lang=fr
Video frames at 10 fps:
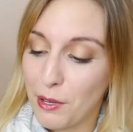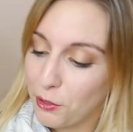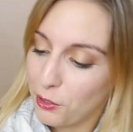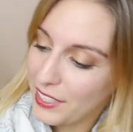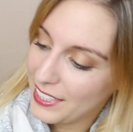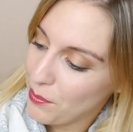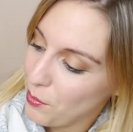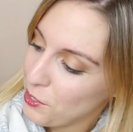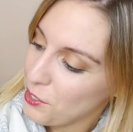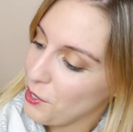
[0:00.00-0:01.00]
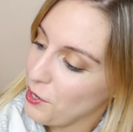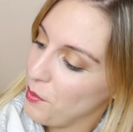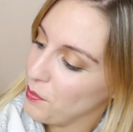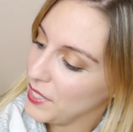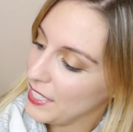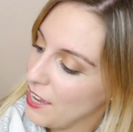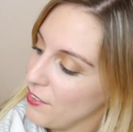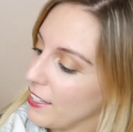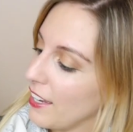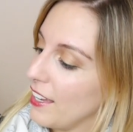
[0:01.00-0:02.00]
suis bien contente qu'il y ait des poches biais euh,
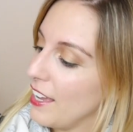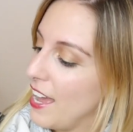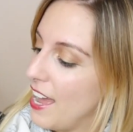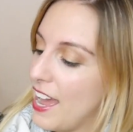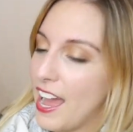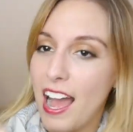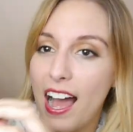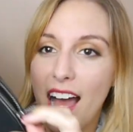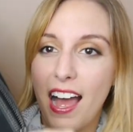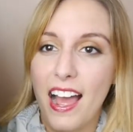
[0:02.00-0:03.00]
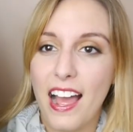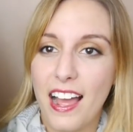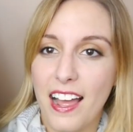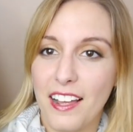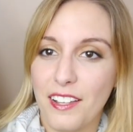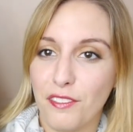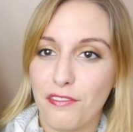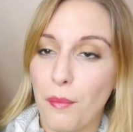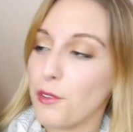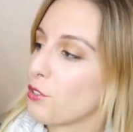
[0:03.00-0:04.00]
avec une
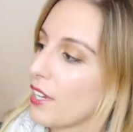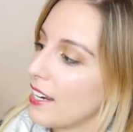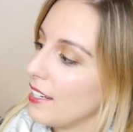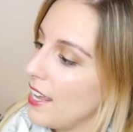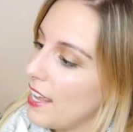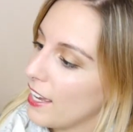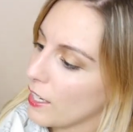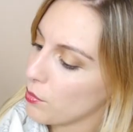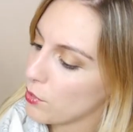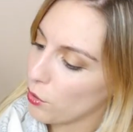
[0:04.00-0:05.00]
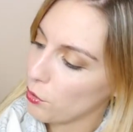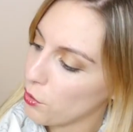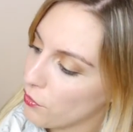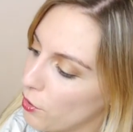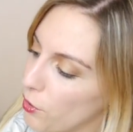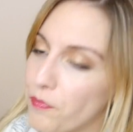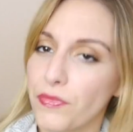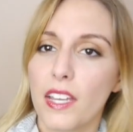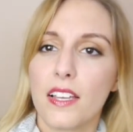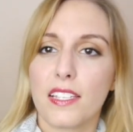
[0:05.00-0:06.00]
fermeture éclair et puis sur le devant,
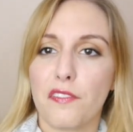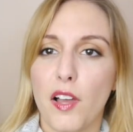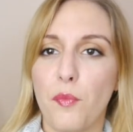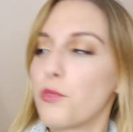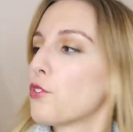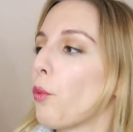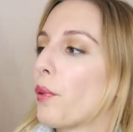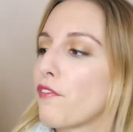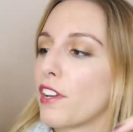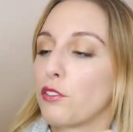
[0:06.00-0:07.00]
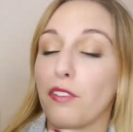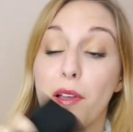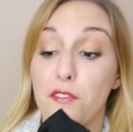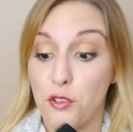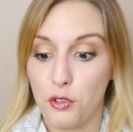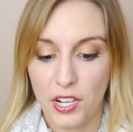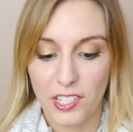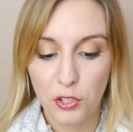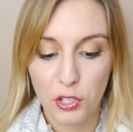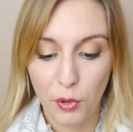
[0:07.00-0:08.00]
ça fait un peu genre perfecto. Enfin bref,
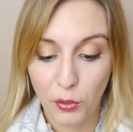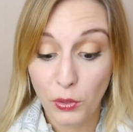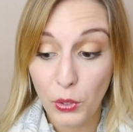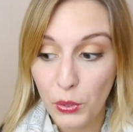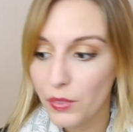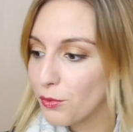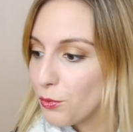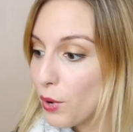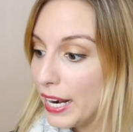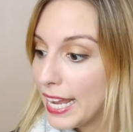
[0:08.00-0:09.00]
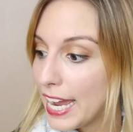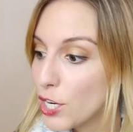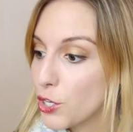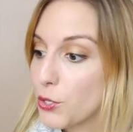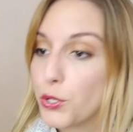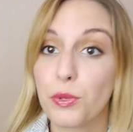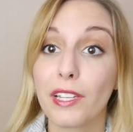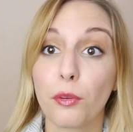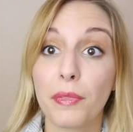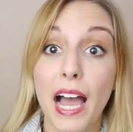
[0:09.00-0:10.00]
j'adore ce manteau. Voilà, je
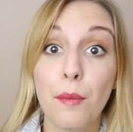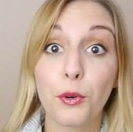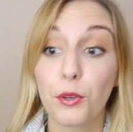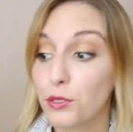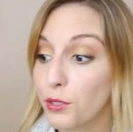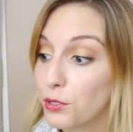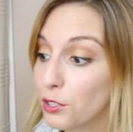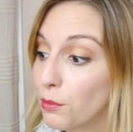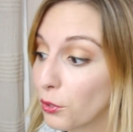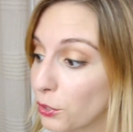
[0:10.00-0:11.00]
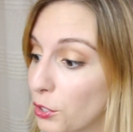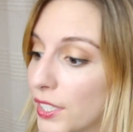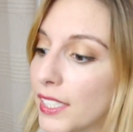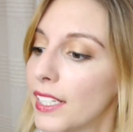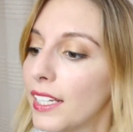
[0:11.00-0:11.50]
suis tombée amoureuse de ce manteau.